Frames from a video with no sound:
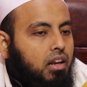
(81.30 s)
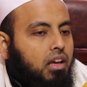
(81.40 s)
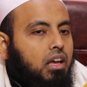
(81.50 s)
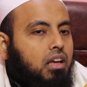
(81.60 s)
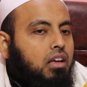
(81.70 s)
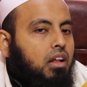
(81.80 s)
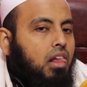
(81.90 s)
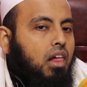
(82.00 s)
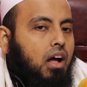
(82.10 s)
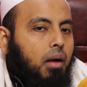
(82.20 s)
গেলে
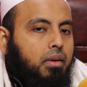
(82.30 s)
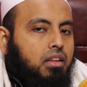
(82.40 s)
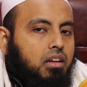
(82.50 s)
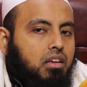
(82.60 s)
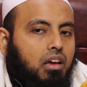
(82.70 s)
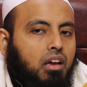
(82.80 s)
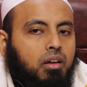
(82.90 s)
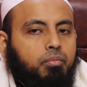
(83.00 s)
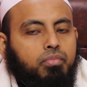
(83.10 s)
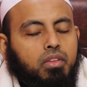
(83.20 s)
আমাদেরকে
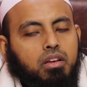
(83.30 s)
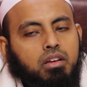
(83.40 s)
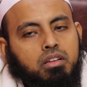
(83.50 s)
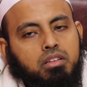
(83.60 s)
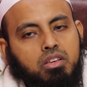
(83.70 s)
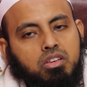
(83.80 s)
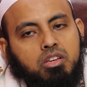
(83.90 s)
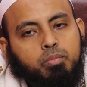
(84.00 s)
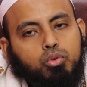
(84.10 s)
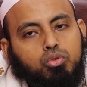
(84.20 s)
কি
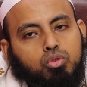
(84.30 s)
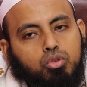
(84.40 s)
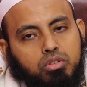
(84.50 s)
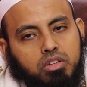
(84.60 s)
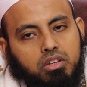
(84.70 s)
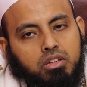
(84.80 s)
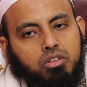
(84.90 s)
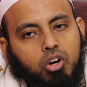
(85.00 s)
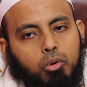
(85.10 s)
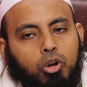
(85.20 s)
কি পদ্ধতি
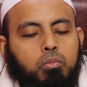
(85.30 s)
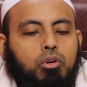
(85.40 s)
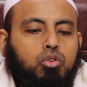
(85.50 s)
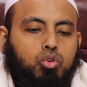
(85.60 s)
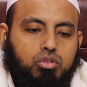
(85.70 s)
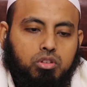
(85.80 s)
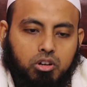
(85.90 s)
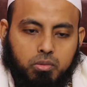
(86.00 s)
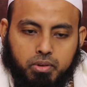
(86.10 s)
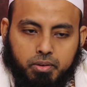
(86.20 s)
অবলম্বন করতে
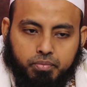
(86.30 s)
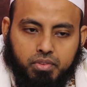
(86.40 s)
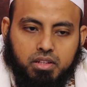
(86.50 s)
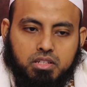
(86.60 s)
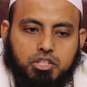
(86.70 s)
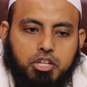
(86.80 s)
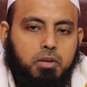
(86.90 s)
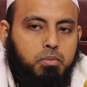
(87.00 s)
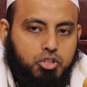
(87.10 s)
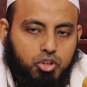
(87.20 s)
হবে
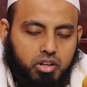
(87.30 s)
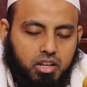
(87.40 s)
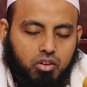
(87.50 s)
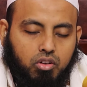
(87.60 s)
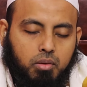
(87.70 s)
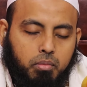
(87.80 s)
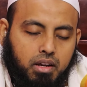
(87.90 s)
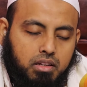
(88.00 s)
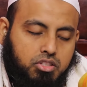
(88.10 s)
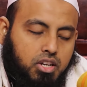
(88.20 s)
সেই বিষয়টা এখন
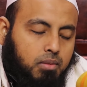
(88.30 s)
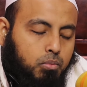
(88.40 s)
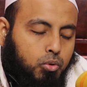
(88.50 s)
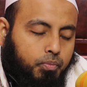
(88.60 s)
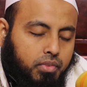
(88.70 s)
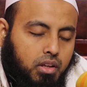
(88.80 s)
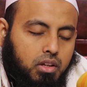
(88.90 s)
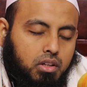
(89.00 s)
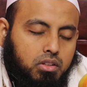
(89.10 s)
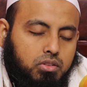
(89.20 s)
আমরা জানবো
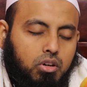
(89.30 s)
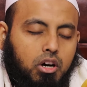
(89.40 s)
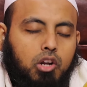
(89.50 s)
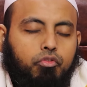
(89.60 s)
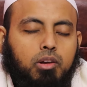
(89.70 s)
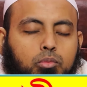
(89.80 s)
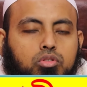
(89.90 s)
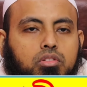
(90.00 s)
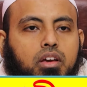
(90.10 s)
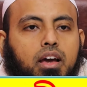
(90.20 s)
তহরফের
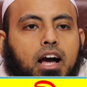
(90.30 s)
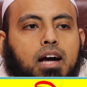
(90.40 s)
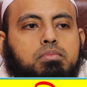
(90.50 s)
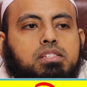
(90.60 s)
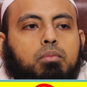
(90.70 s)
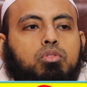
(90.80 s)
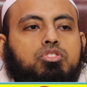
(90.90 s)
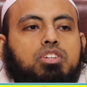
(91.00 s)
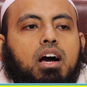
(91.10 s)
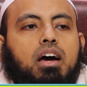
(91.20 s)
মধ্যে হামস এবং
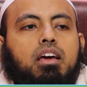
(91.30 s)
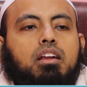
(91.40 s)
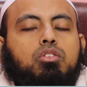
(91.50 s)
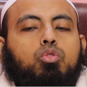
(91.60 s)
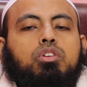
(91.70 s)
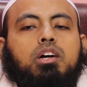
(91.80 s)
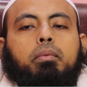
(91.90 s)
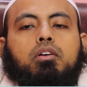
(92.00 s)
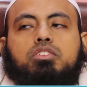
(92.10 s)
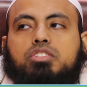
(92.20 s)
জাহারের কোনটা
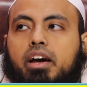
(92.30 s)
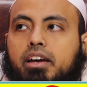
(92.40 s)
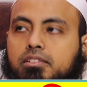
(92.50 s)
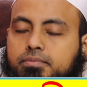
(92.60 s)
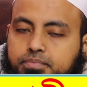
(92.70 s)
পাওয়া যায়